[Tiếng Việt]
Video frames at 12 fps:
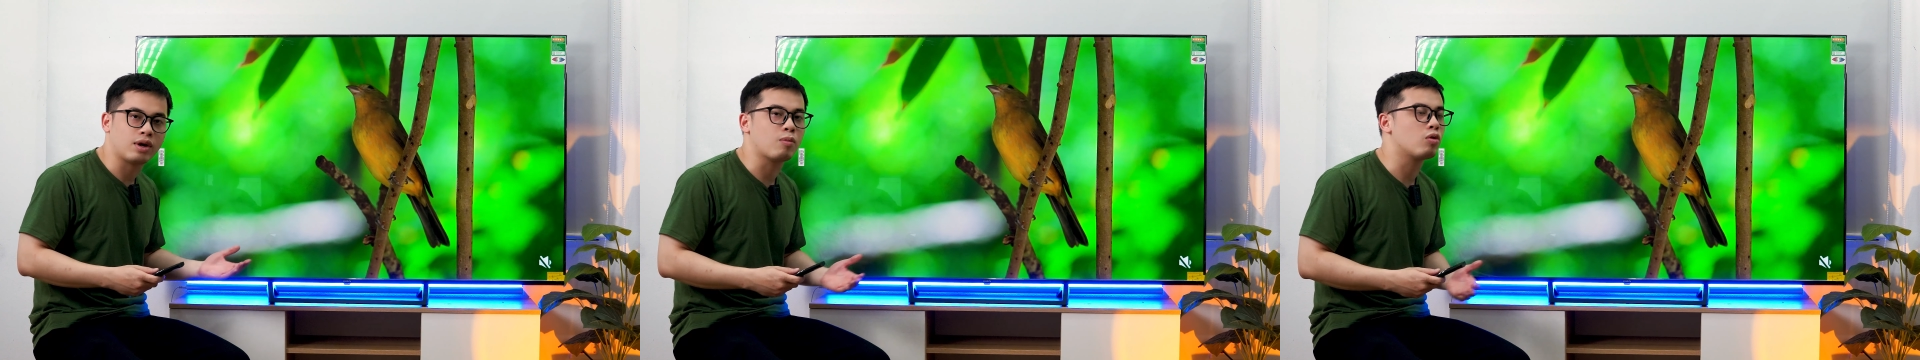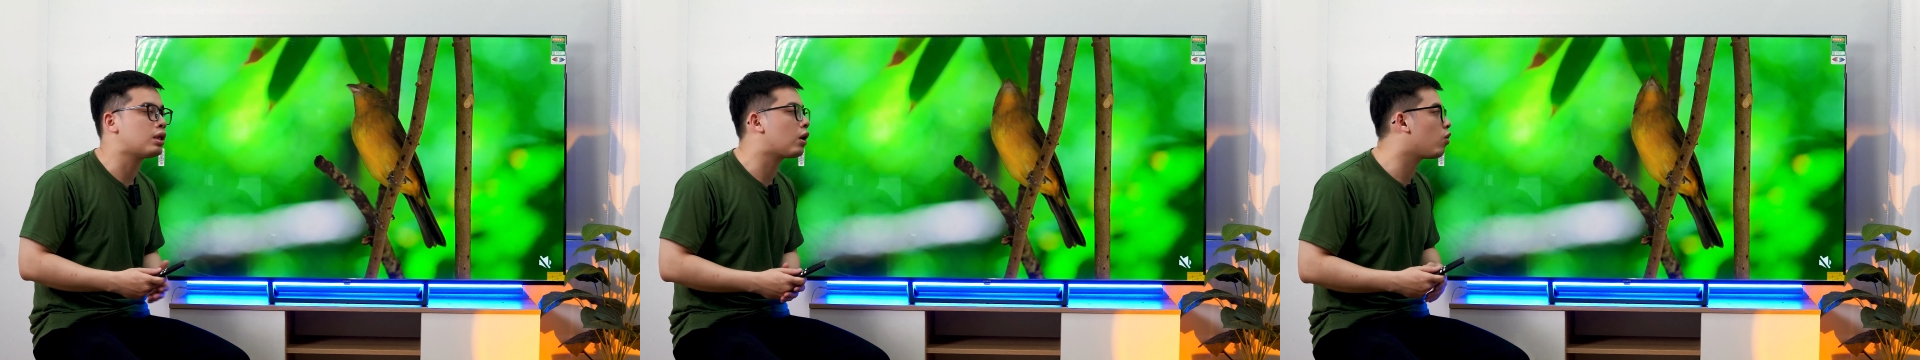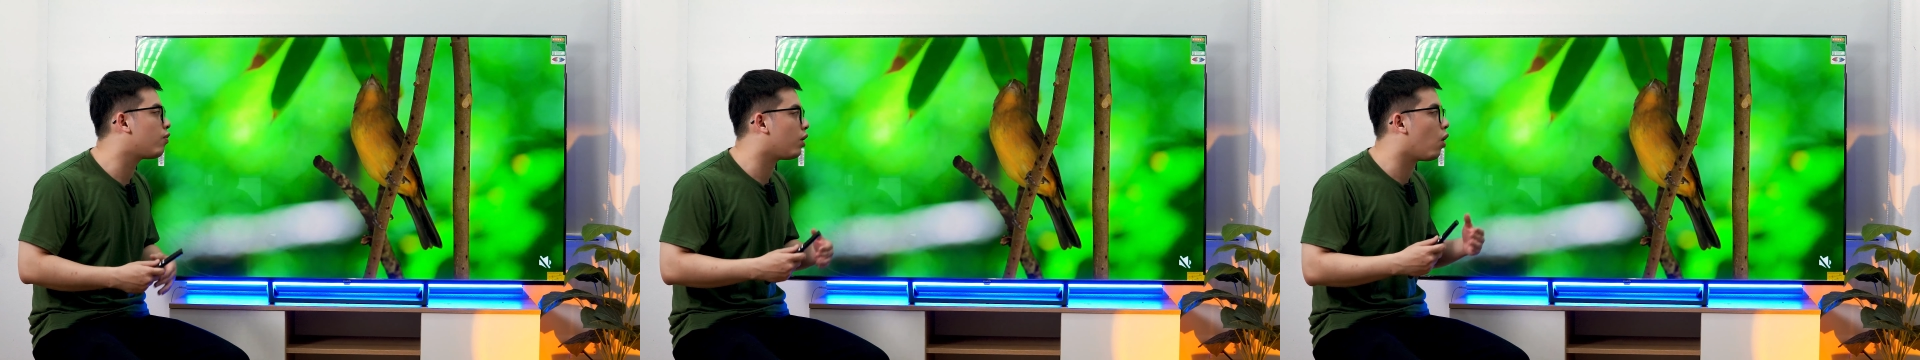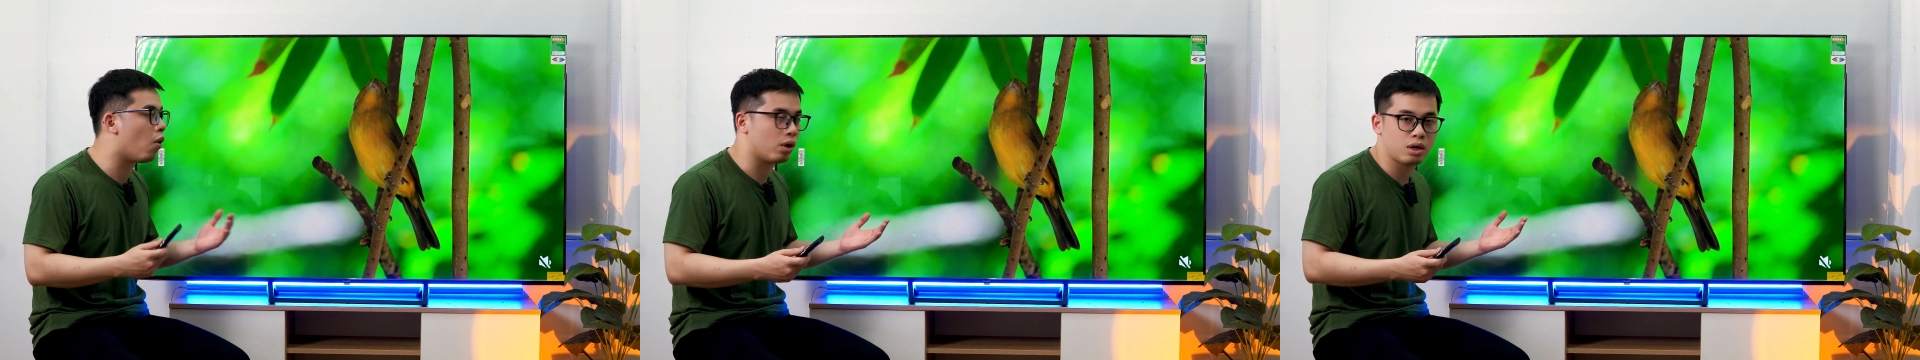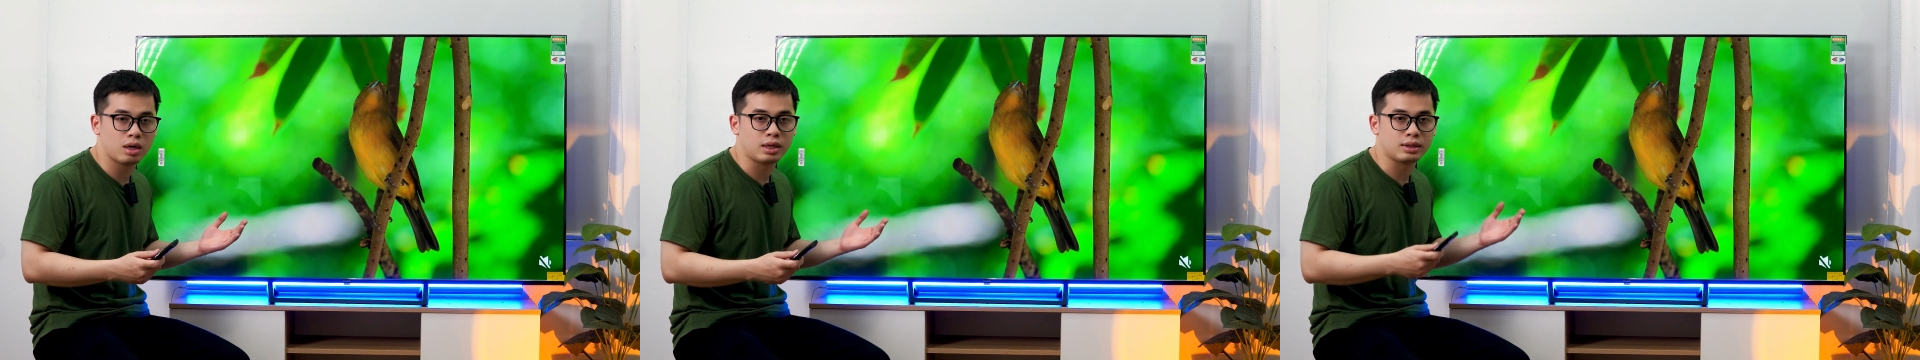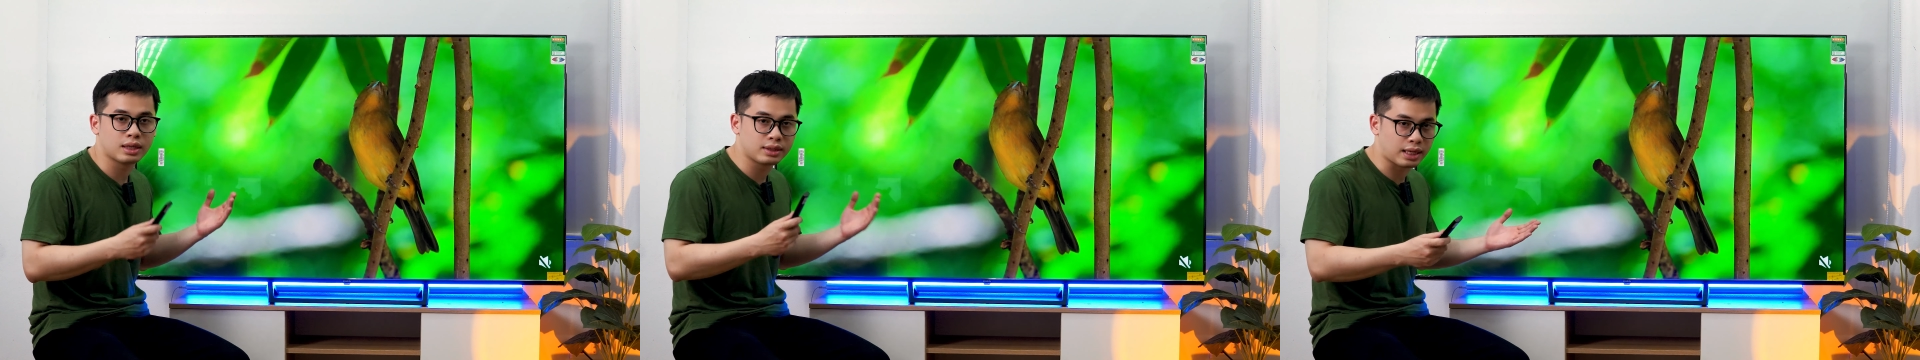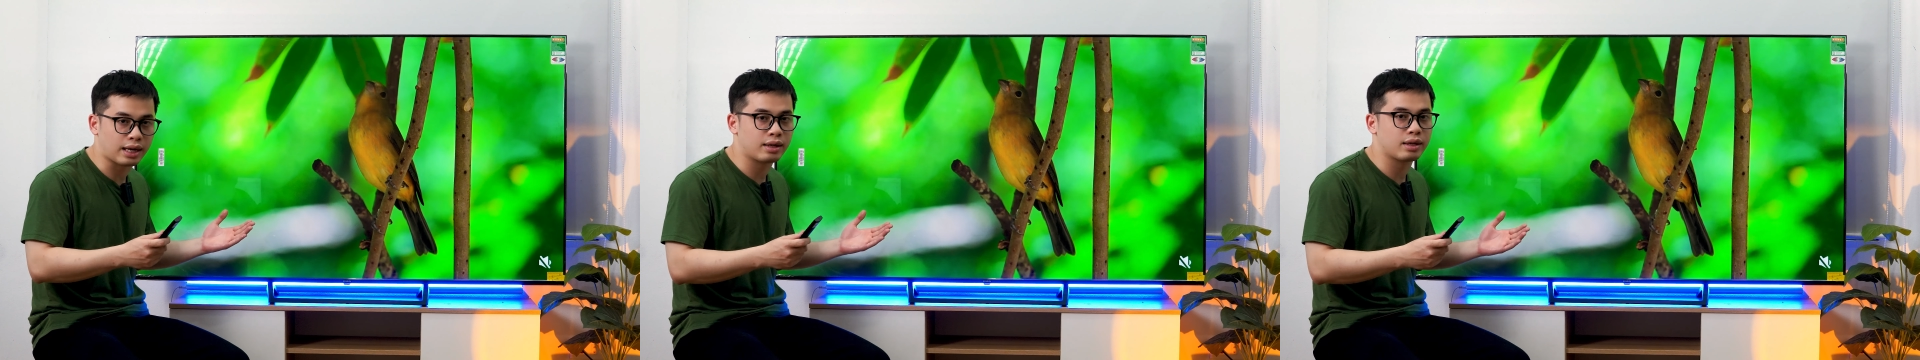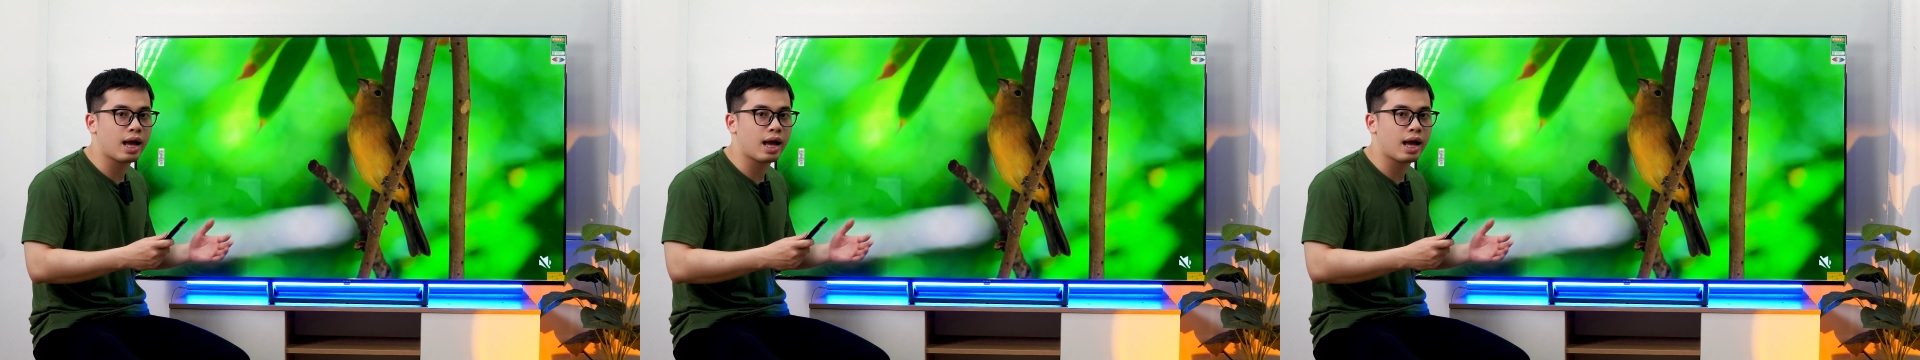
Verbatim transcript: về màu sắc cũng phải ổn nữa, thì chắc chắn